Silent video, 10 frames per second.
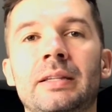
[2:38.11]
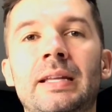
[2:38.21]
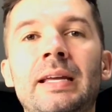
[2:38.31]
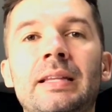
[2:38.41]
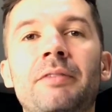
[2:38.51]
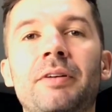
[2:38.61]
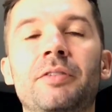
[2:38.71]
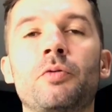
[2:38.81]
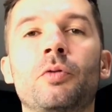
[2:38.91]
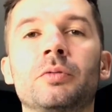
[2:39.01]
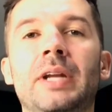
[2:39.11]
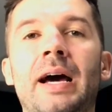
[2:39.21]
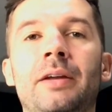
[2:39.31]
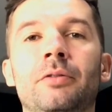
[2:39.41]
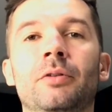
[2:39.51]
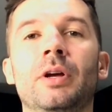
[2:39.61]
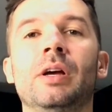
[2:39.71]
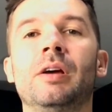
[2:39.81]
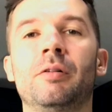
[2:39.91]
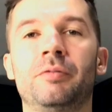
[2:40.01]
Tentem fazer o contrário.
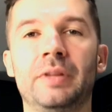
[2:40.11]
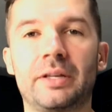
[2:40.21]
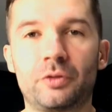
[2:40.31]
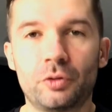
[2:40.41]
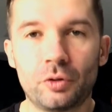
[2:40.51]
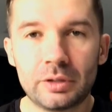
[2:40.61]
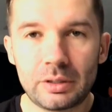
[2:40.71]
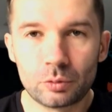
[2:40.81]
Flexionem